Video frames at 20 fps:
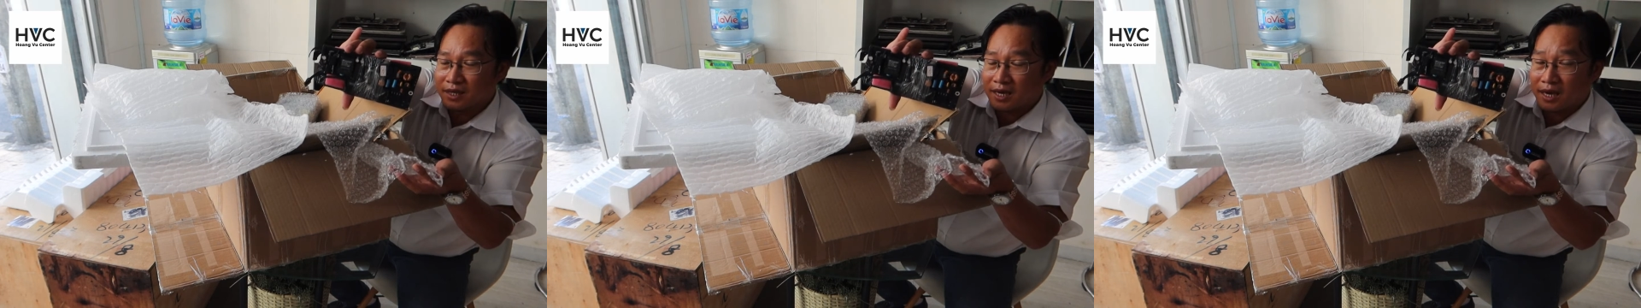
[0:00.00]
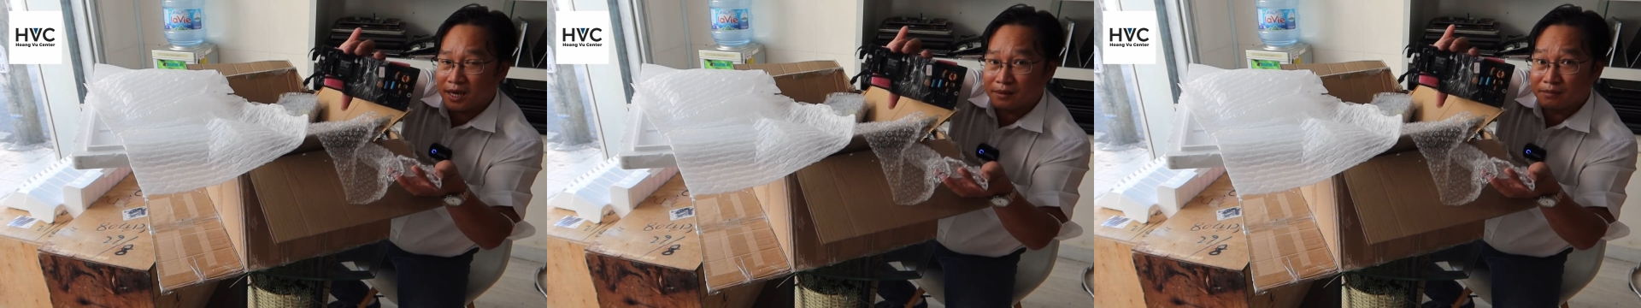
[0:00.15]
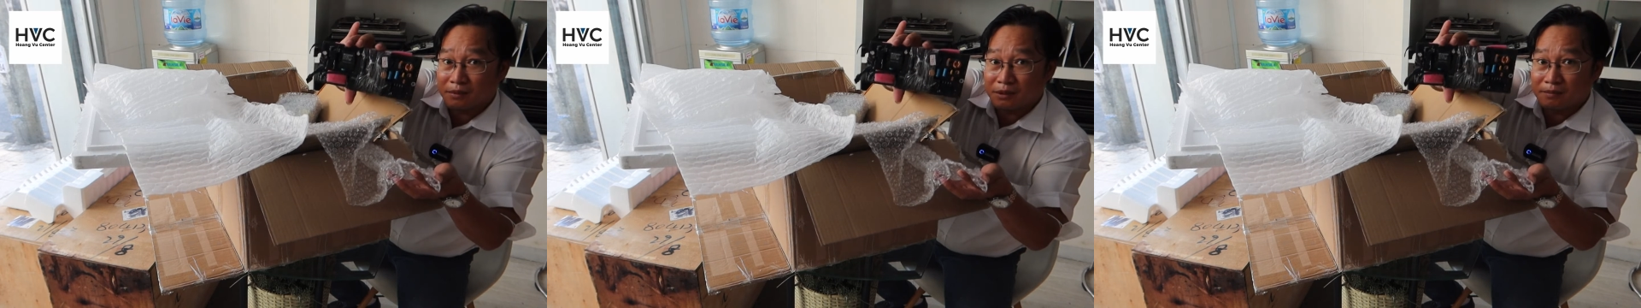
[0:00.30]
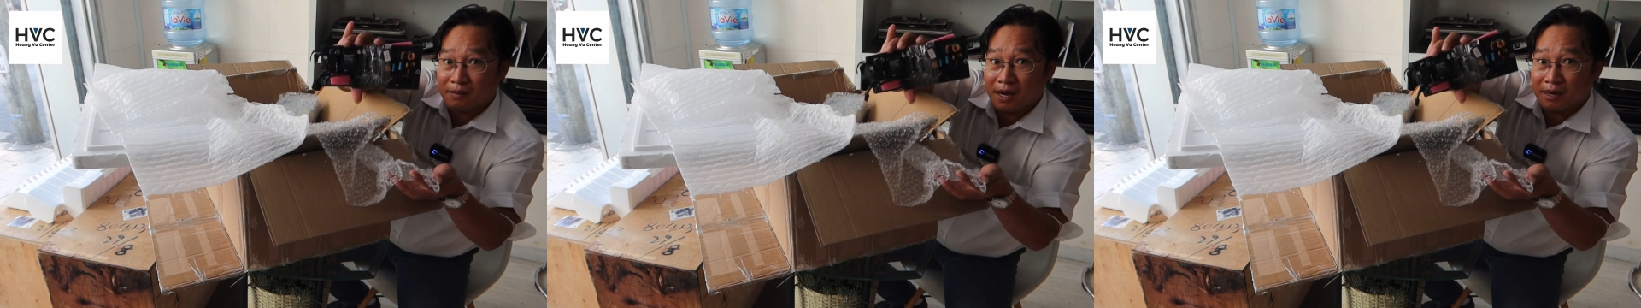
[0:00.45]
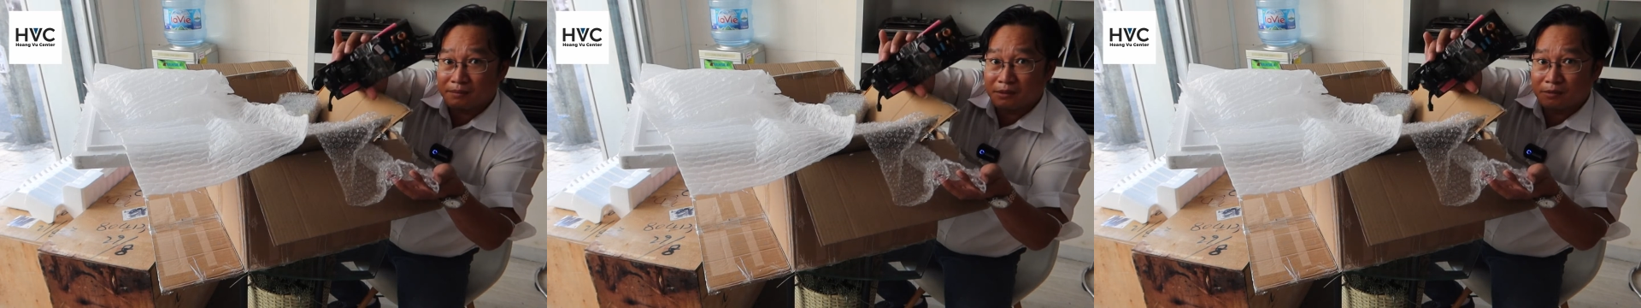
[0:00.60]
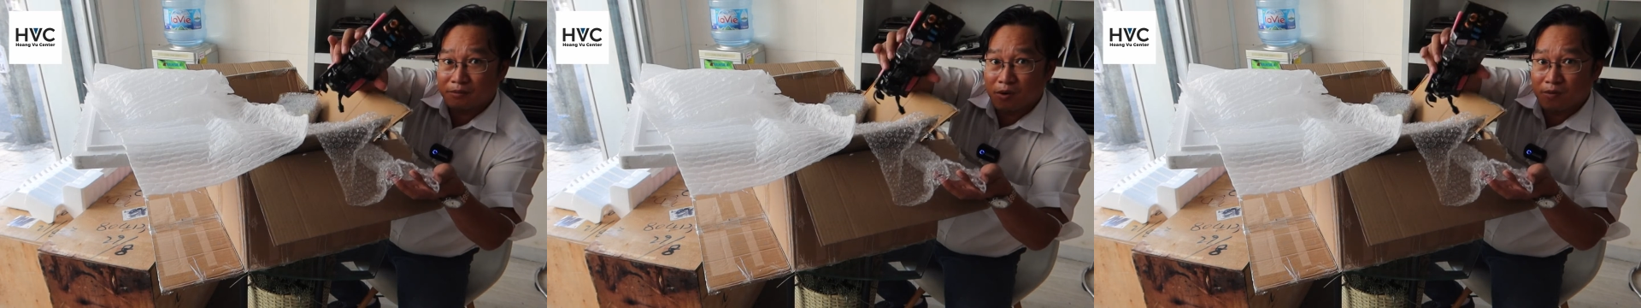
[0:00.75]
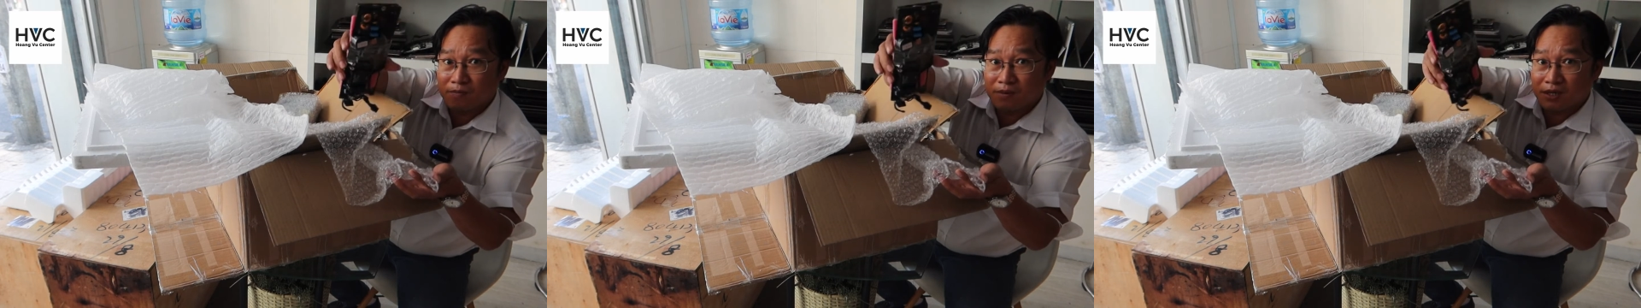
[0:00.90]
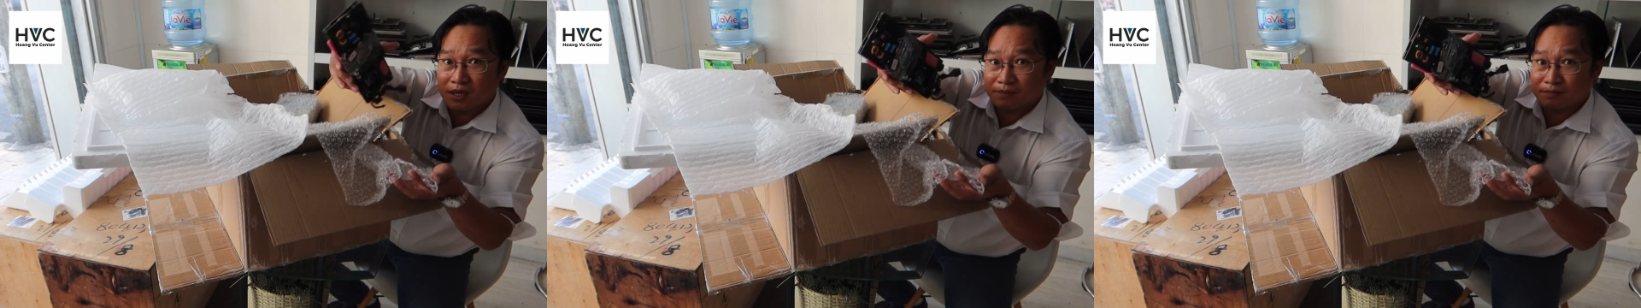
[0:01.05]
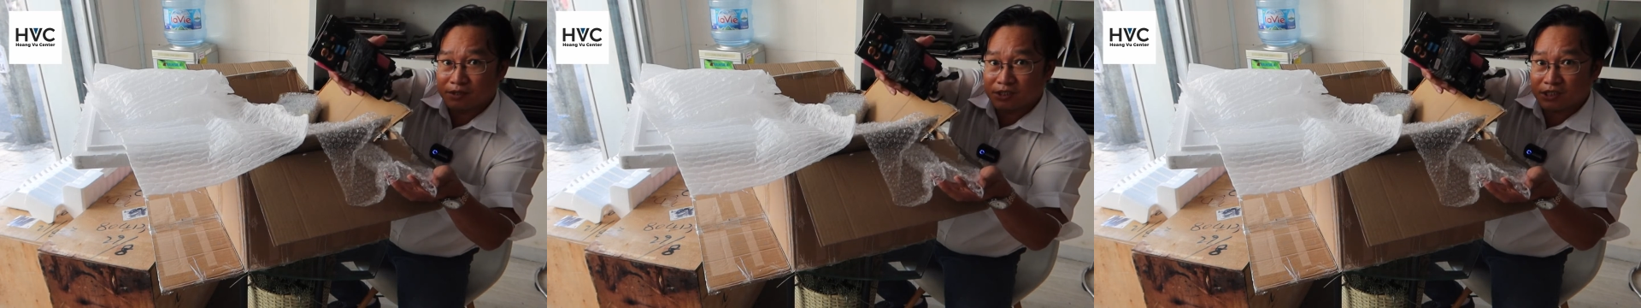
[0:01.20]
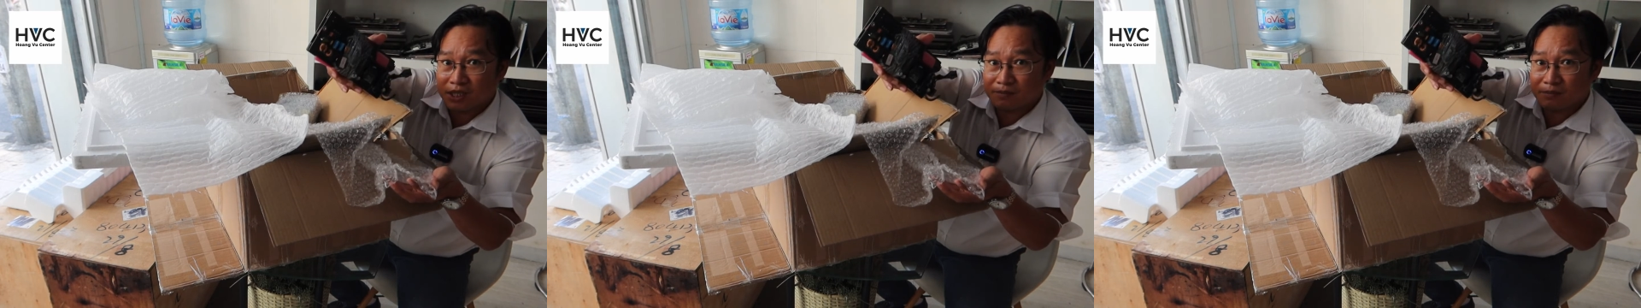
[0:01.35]
hai, mười ba, mười bốn, mười
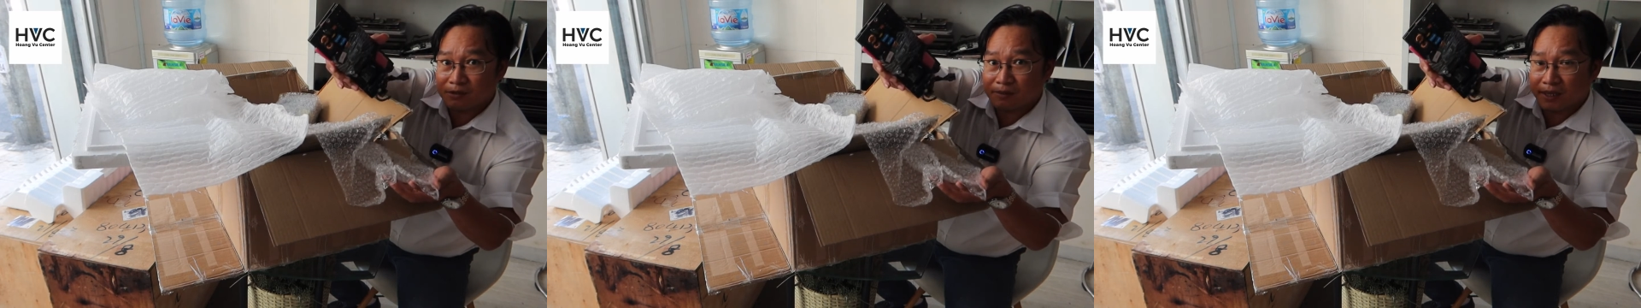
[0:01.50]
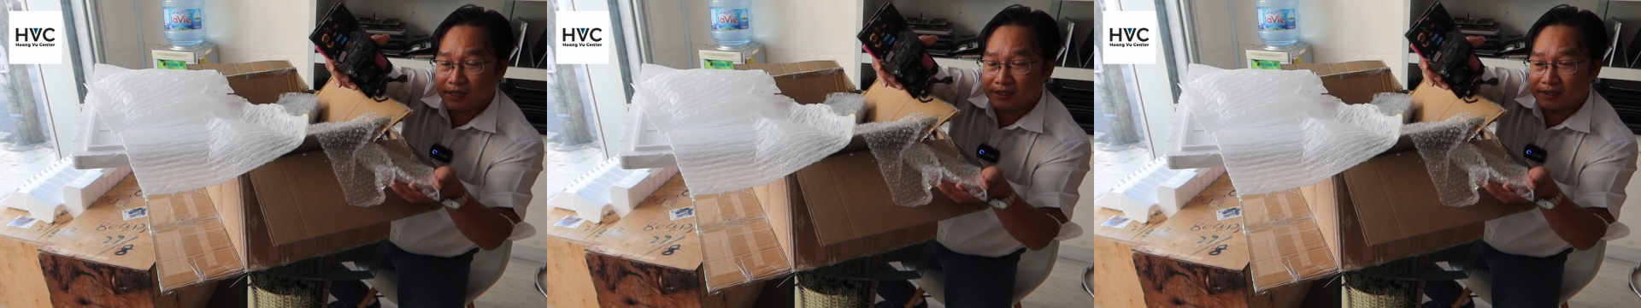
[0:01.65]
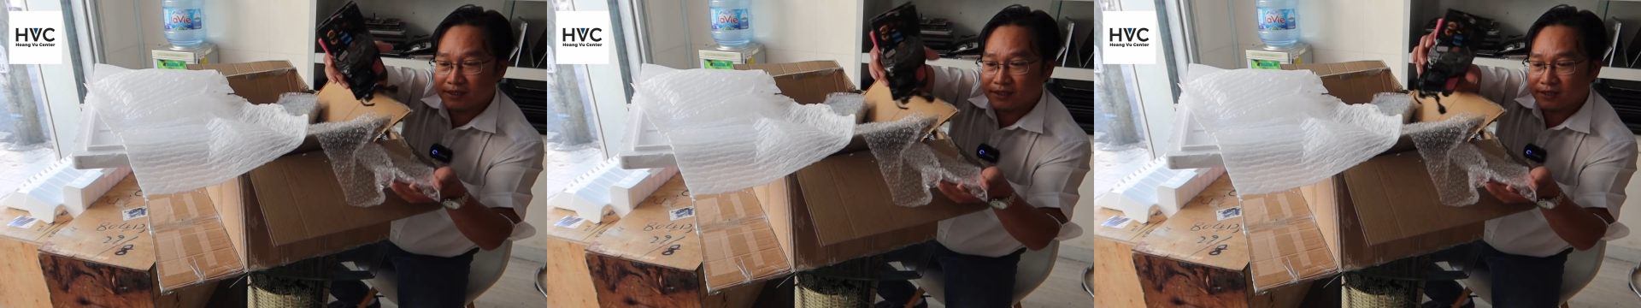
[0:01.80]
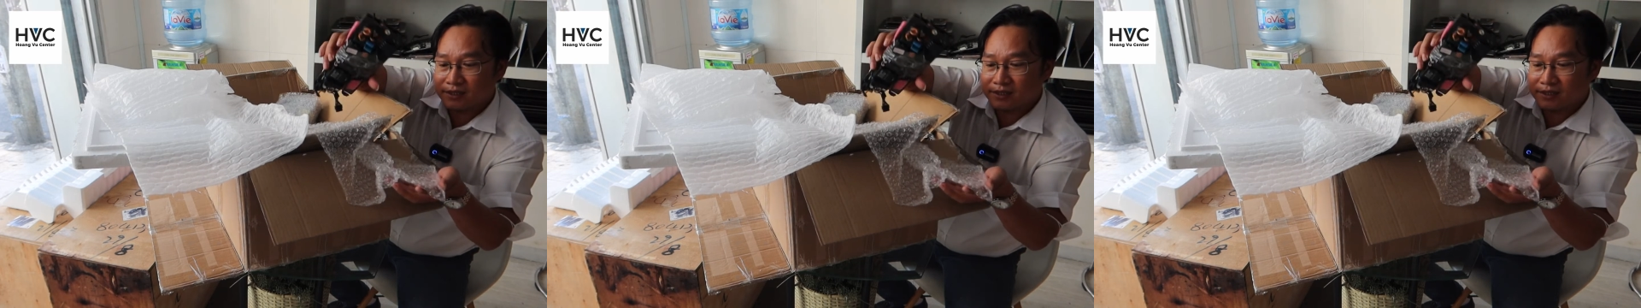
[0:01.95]
lăm, mười sáu, mười bảy.